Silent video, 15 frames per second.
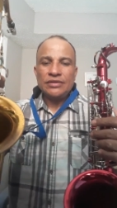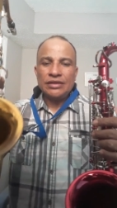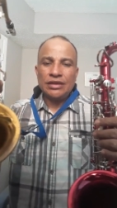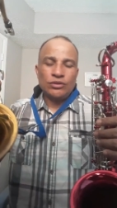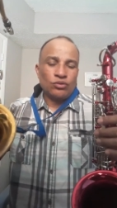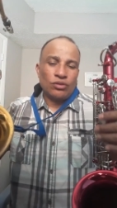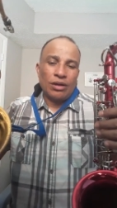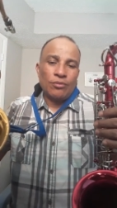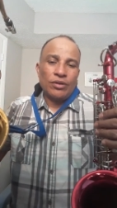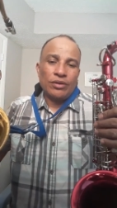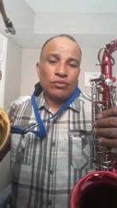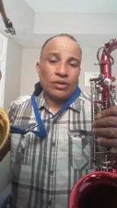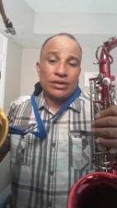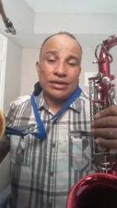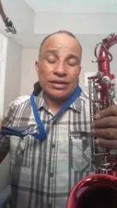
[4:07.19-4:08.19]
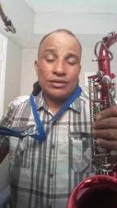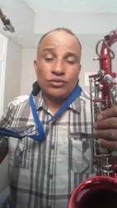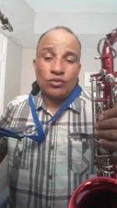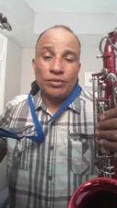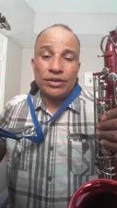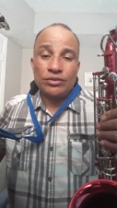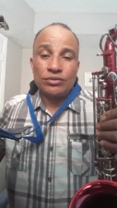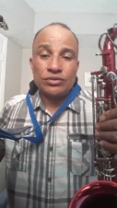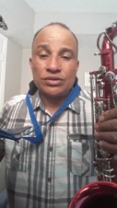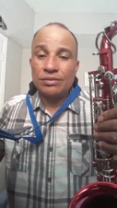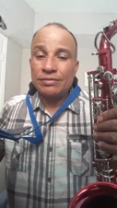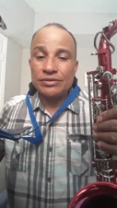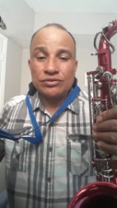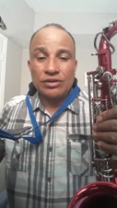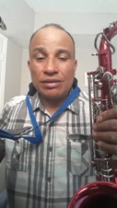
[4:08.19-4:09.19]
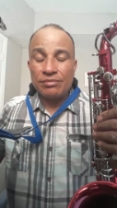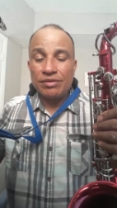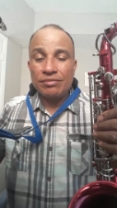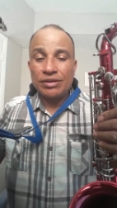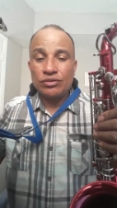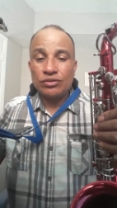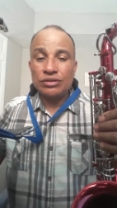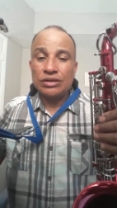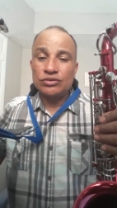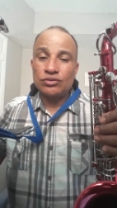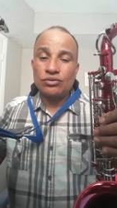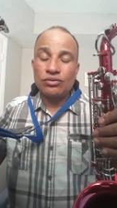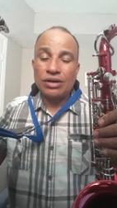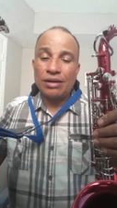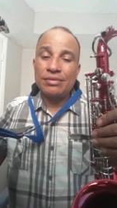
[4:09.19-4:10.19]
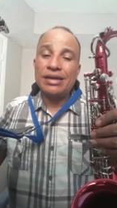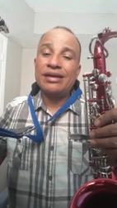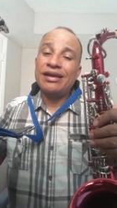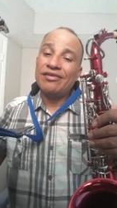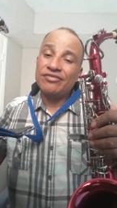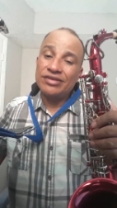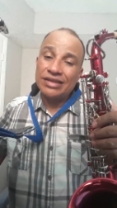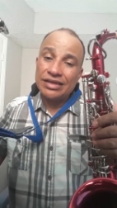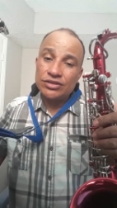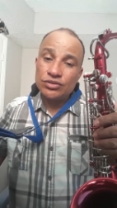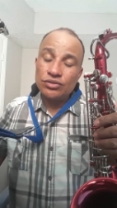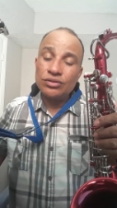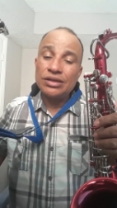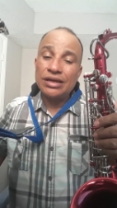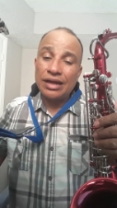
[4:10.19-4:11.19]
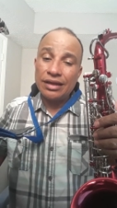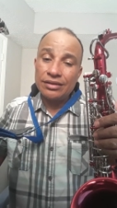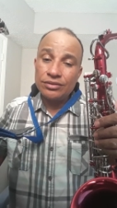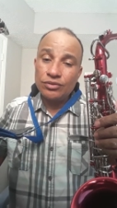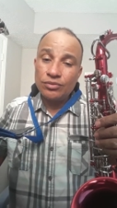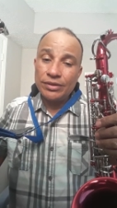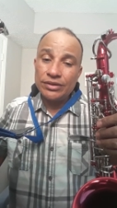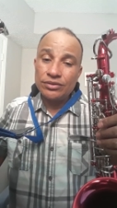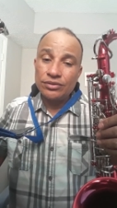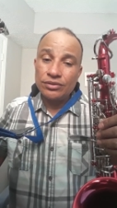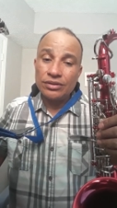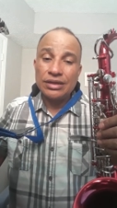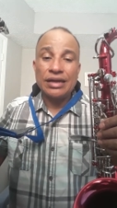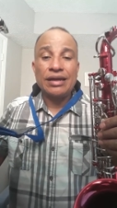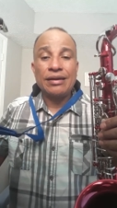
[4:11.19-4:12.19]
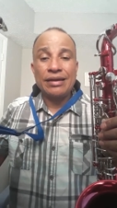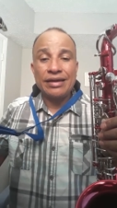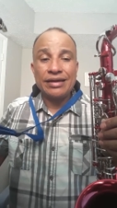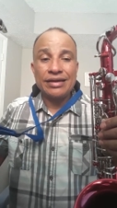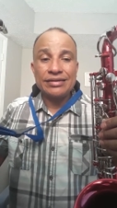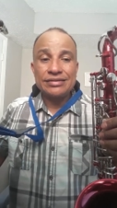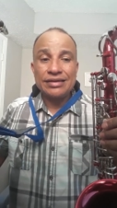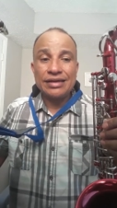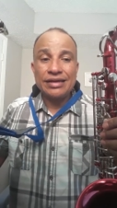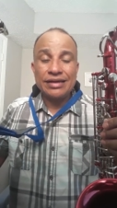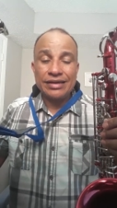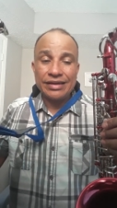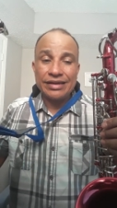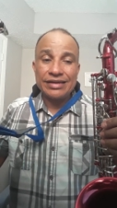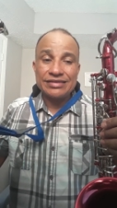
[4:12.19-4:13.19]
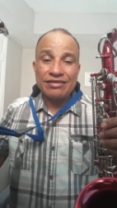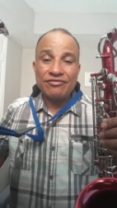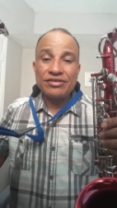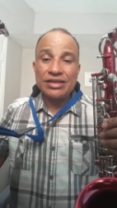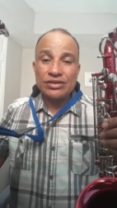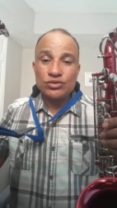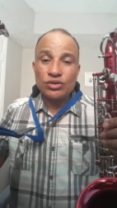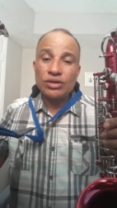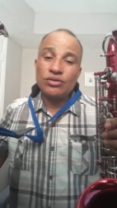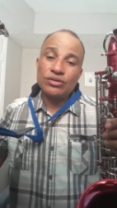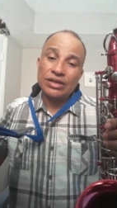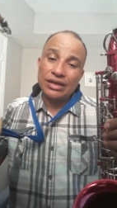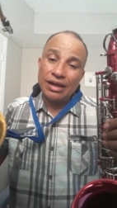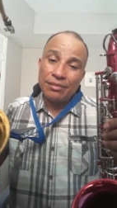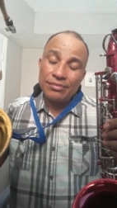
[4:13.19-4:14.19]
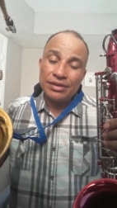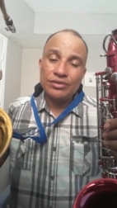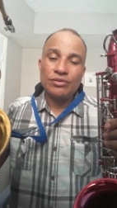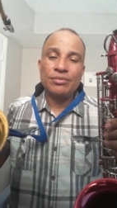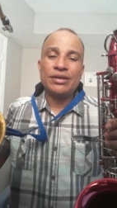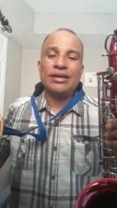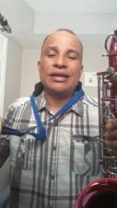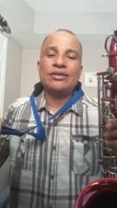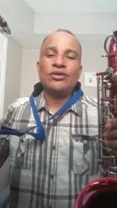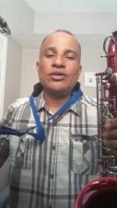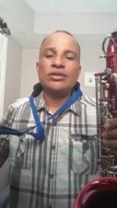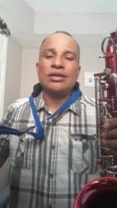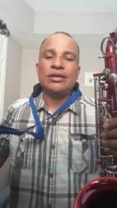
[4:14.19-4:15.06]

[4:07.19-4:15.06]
que tocamos en cualquier instrumento, siempre son las mismas notas, solo cambia es la afinación de cada instrumento, que en, ese, en esa afinación es donde cambia el nombre de las notas.